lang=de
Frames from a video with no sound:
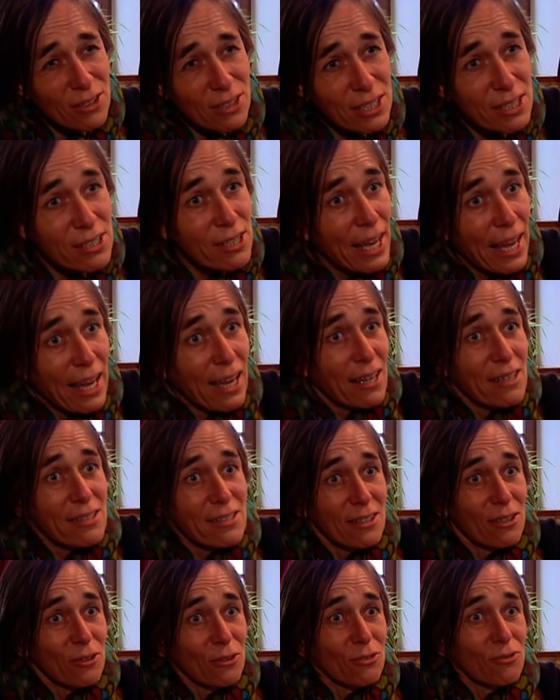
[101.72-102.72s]
diese
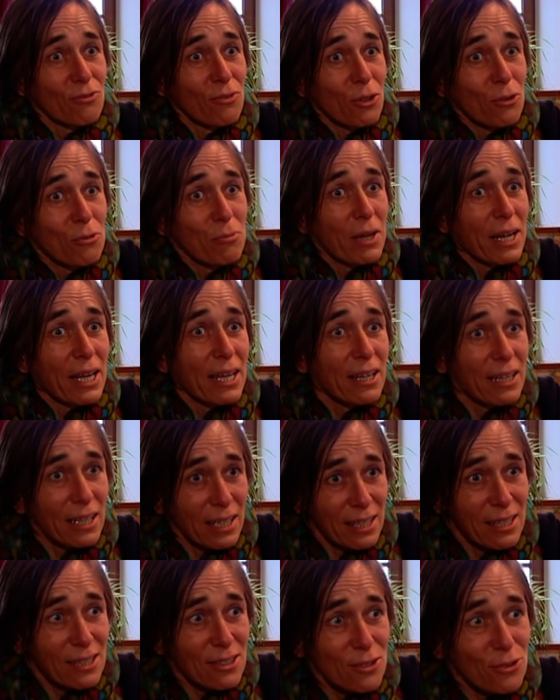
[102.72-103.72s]
Ängste und warum man
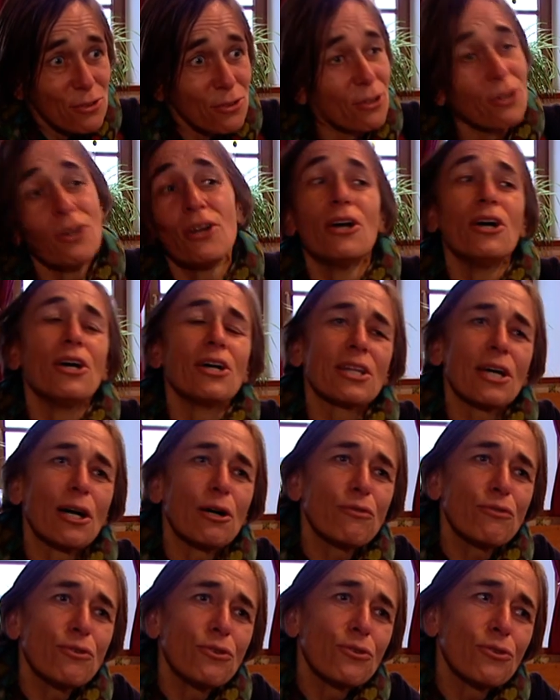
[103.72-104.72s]
reagiert so
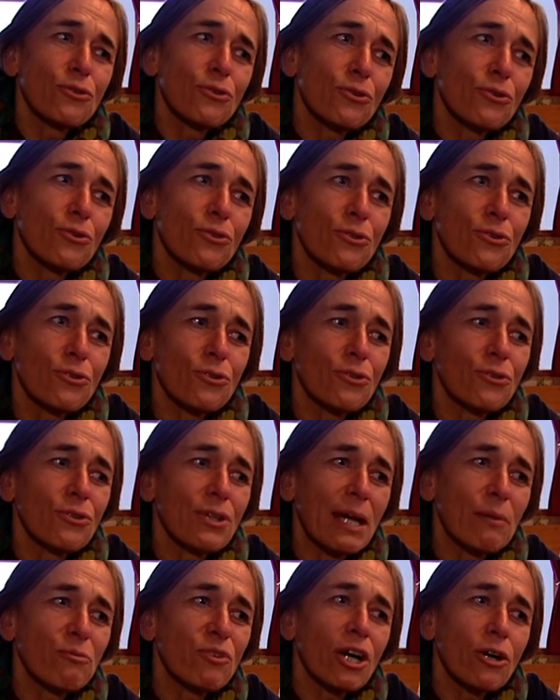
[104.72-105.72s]
darauf und, und,
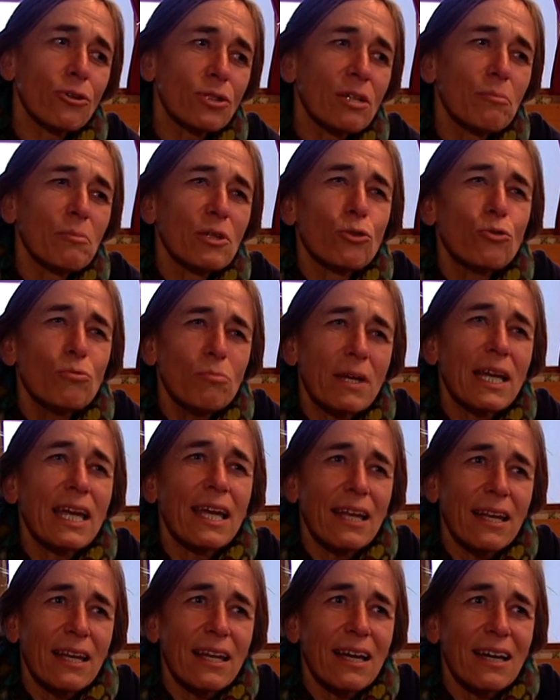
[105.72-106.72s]
und einfach auch damit
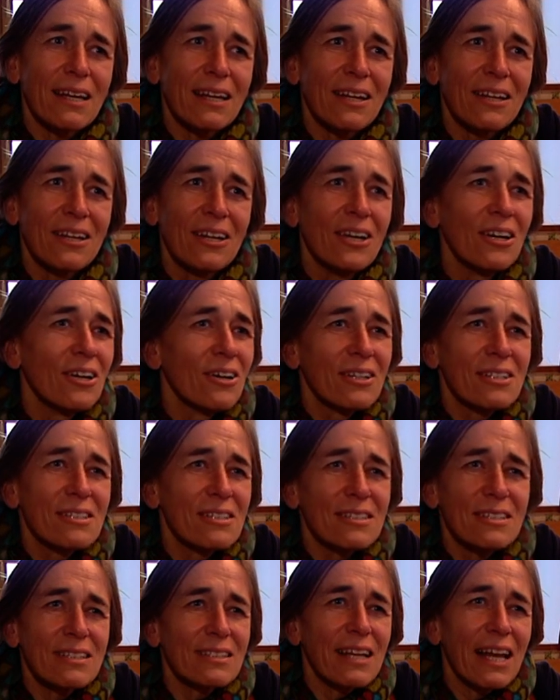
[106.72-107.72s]
umgehen lernen. Und es
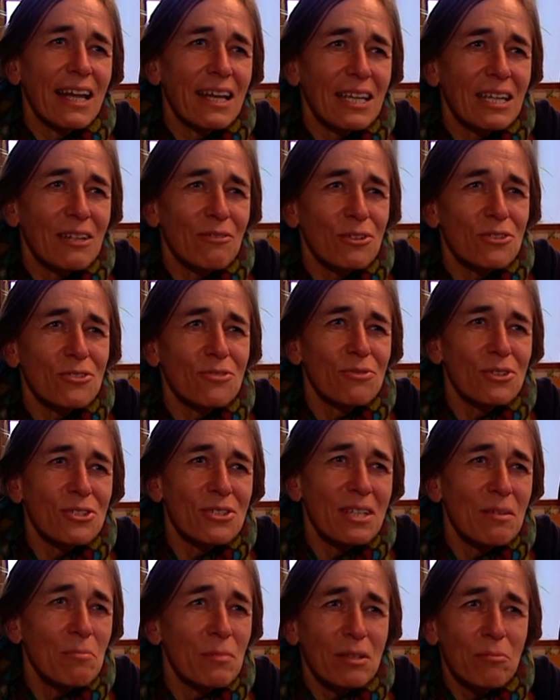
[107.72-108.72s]
ist das Gleiche, was,
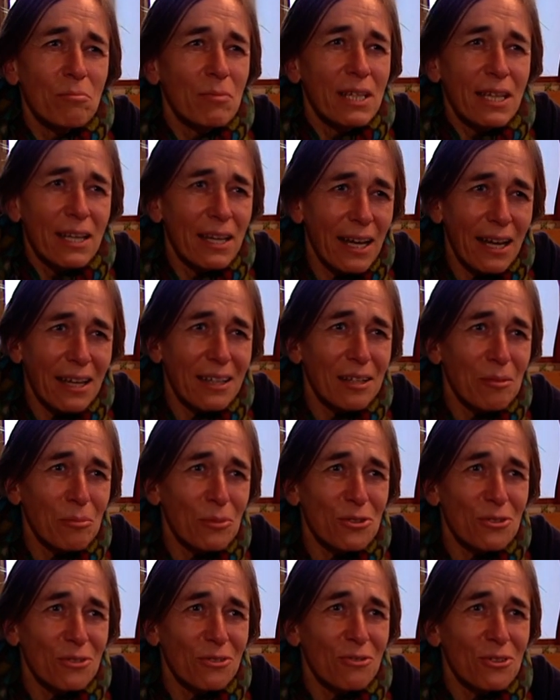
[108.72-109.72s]
was ich mit mir lernen
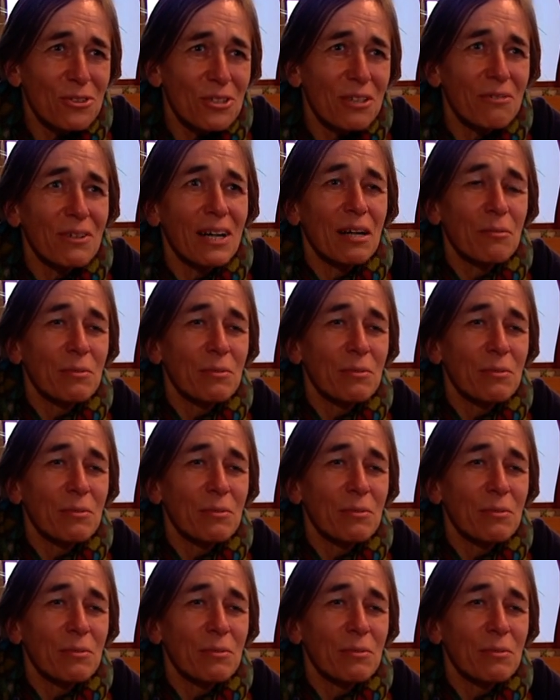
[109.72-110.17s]
muss und was ich aber